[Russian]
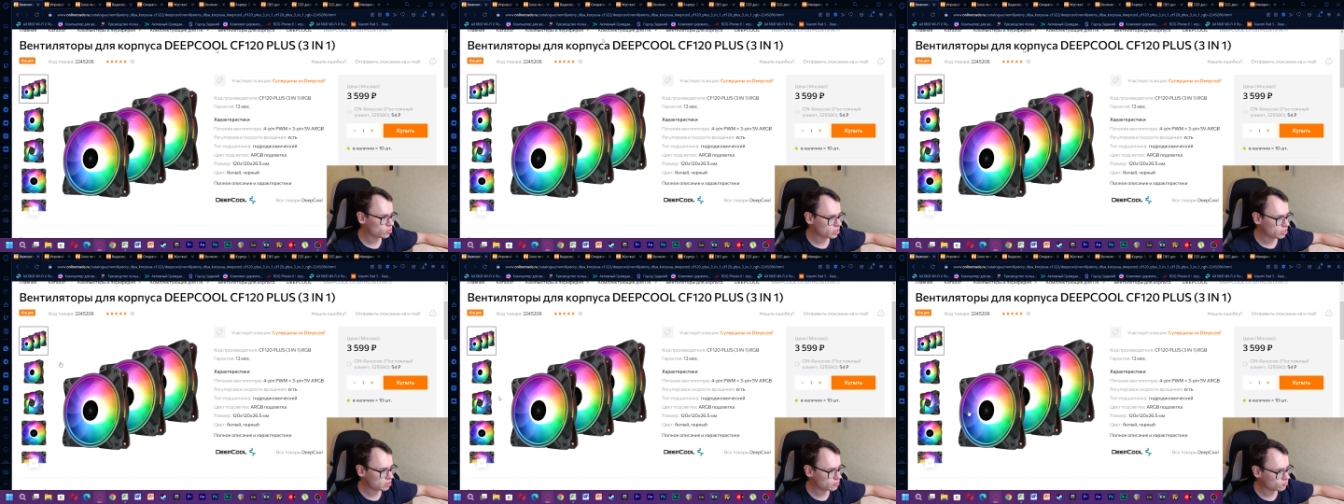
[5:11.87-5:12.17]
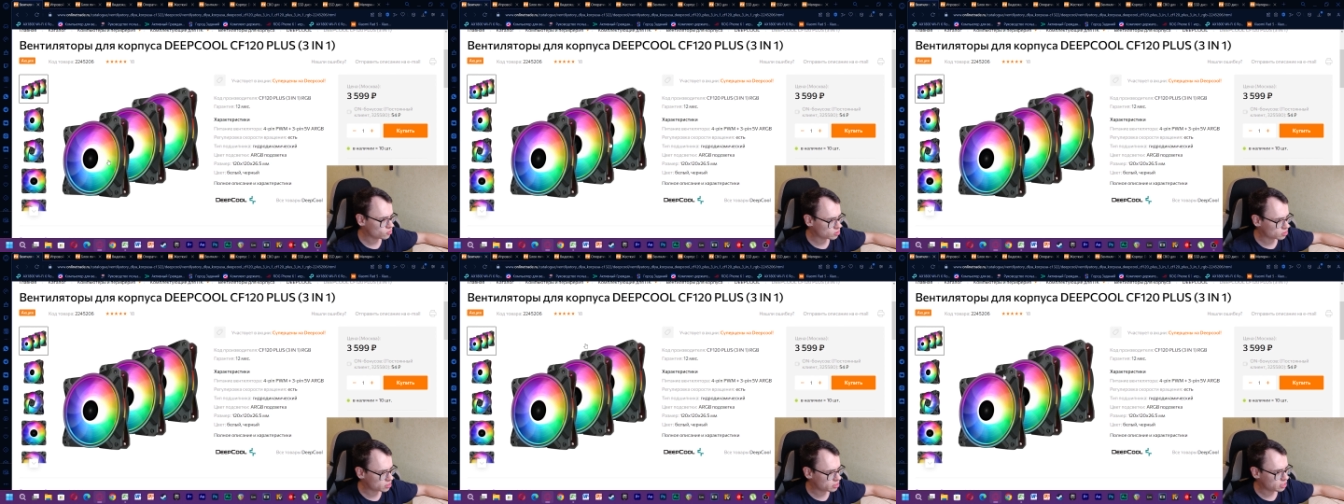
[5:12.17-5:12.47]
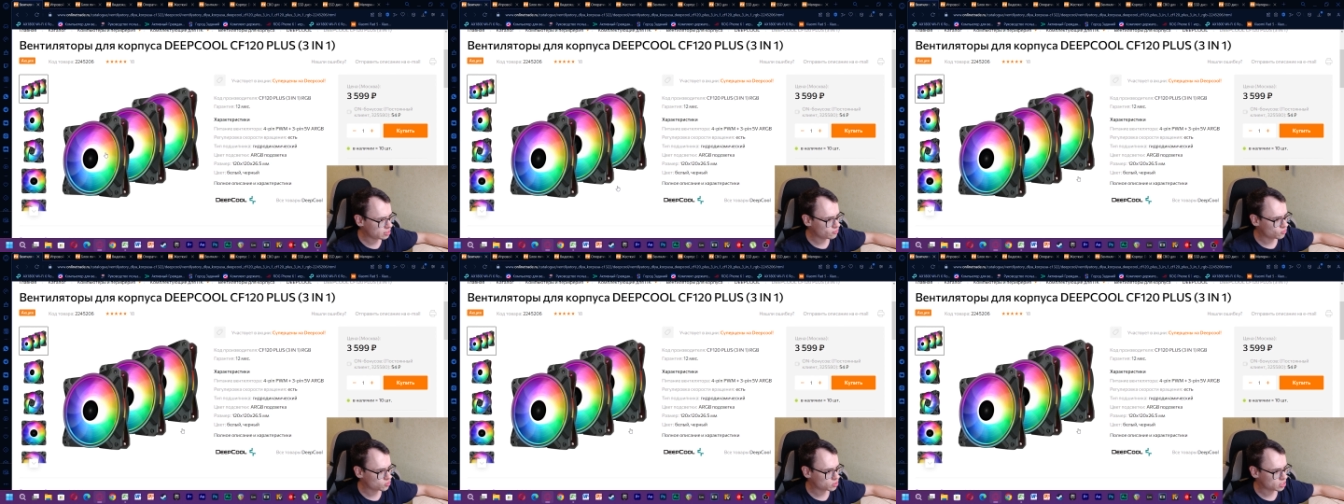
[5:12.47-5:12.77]
и вот
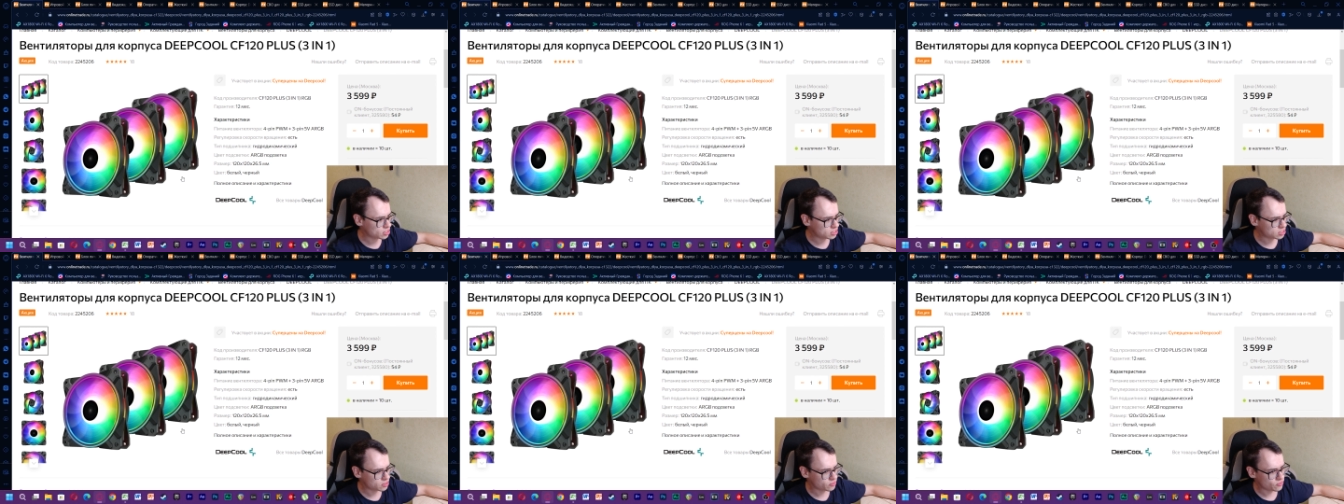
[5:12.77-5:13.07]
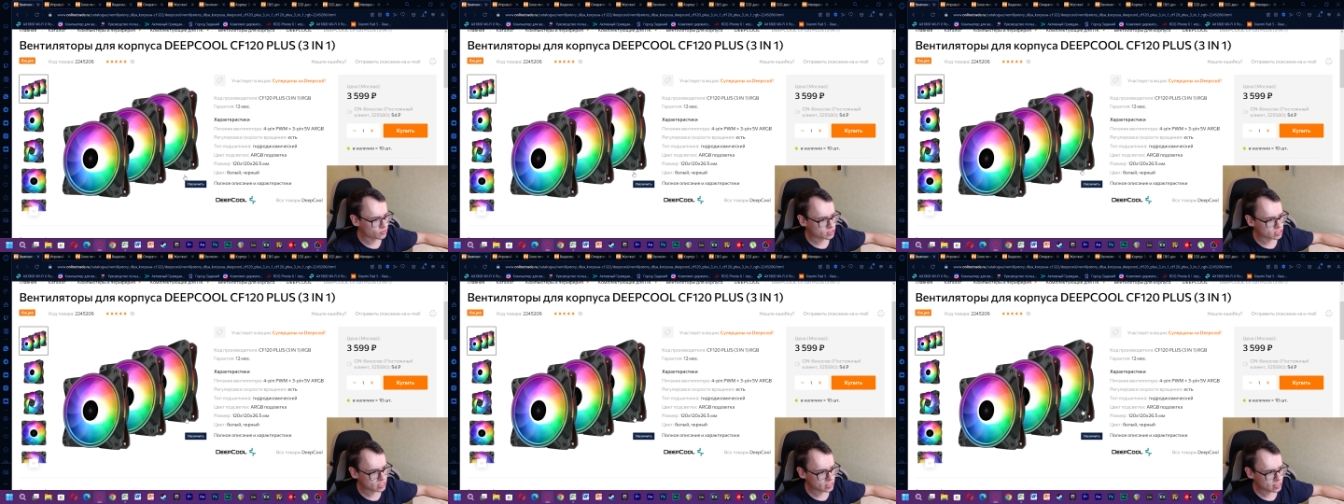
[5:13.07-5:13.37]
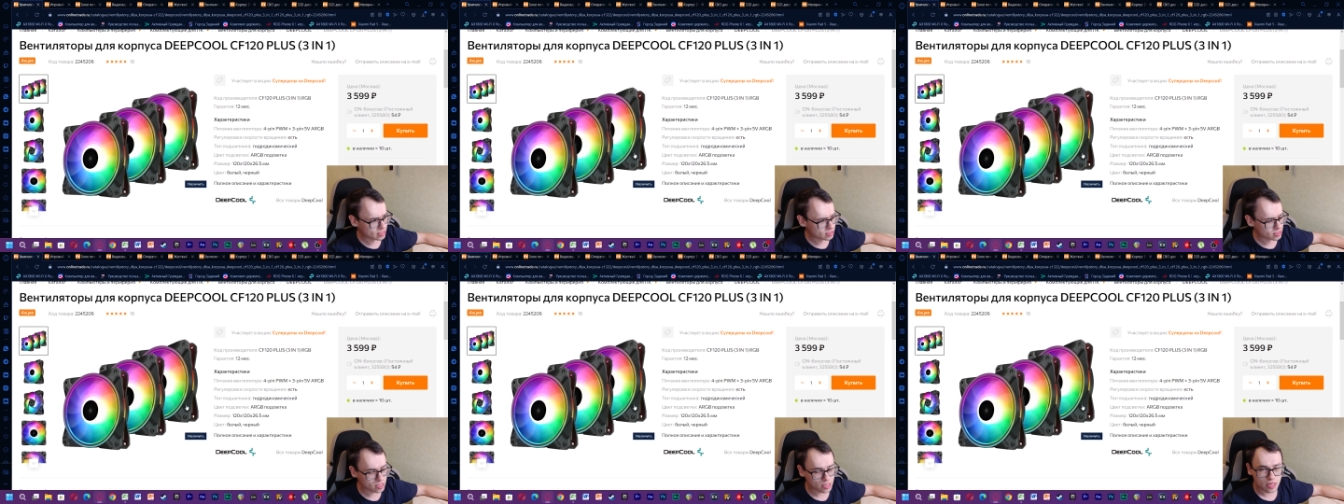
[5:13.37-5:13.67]
три вот этих
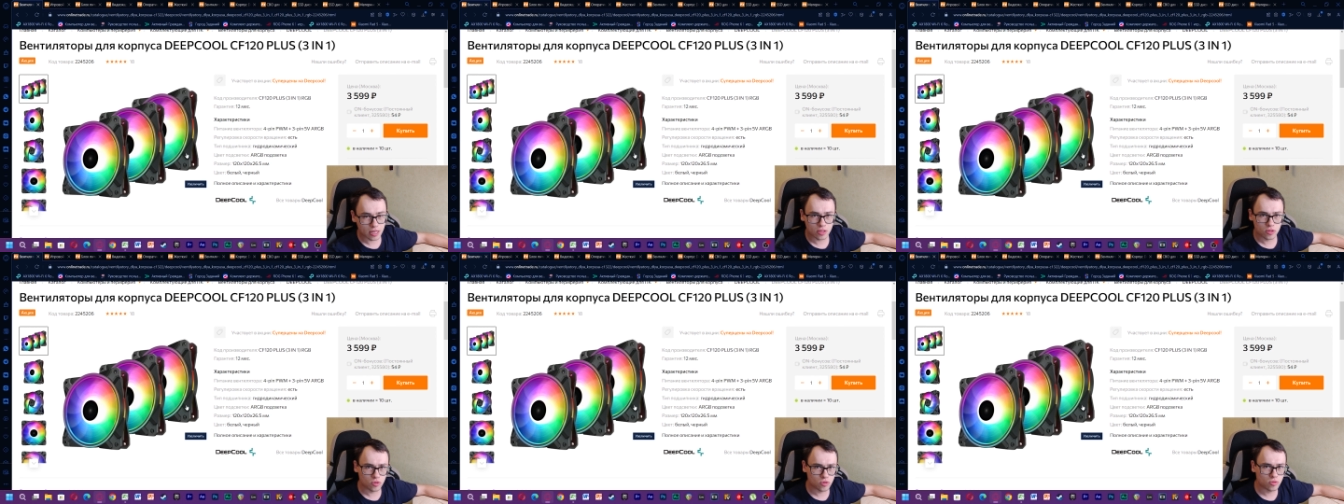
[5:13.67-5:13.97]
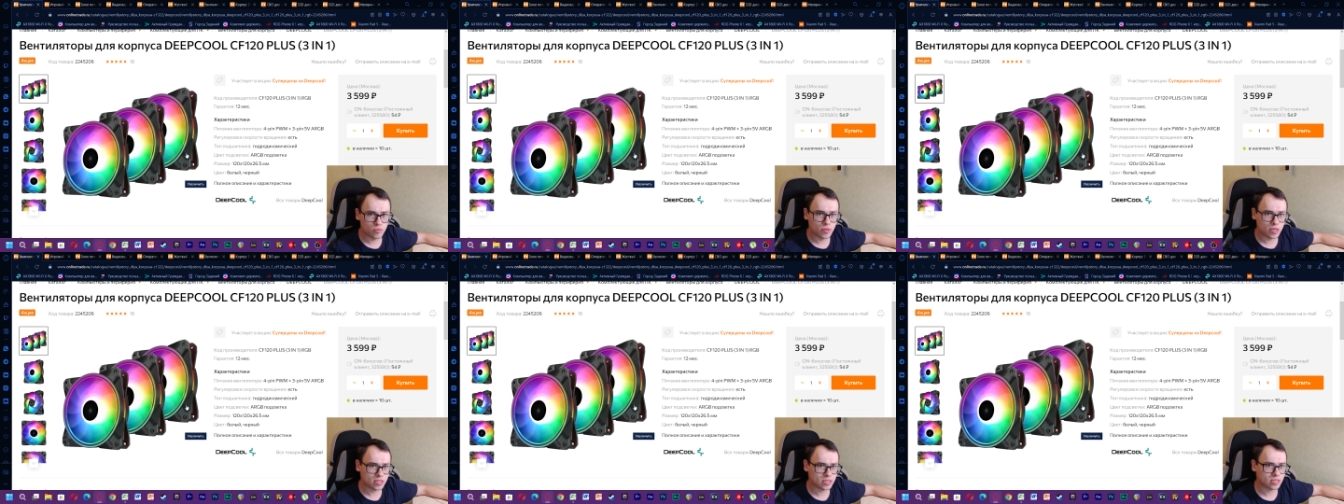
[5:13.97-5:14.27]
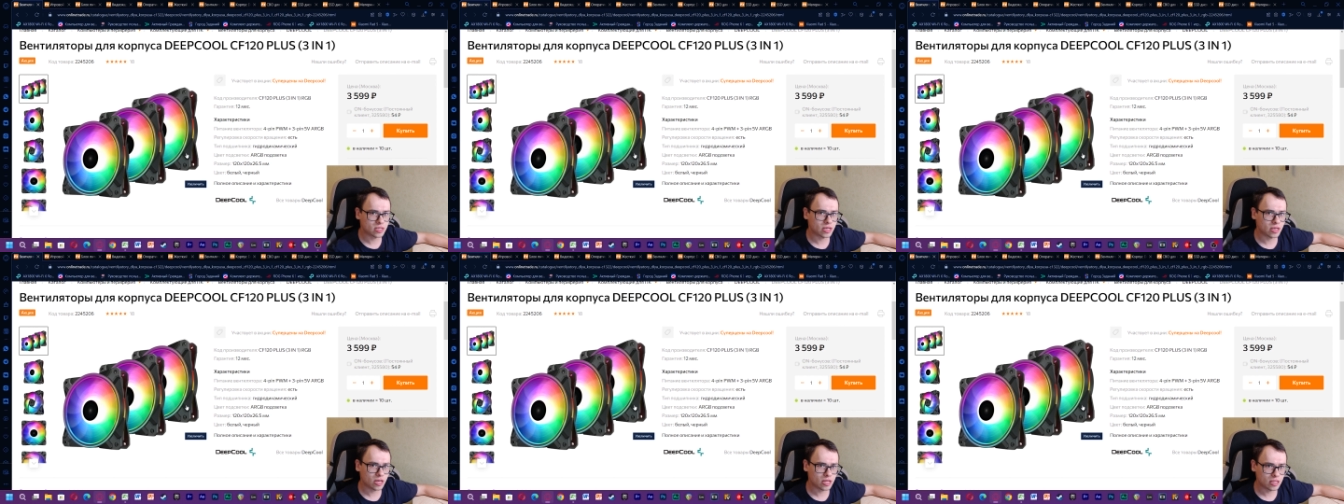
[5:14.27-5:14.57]
вентилятора, которые у меня
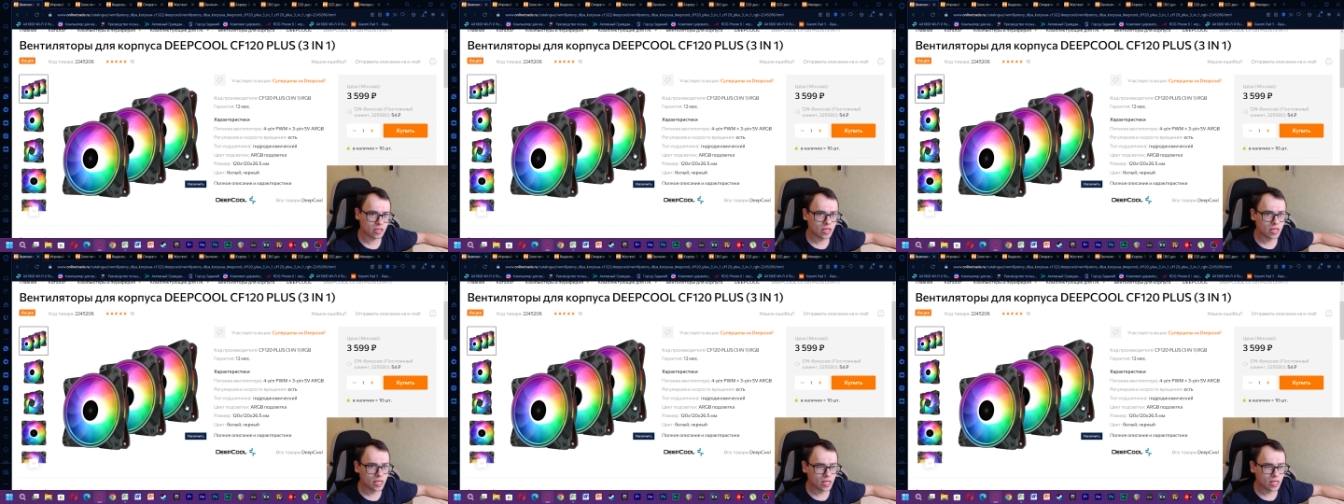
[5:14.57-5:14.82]
стоят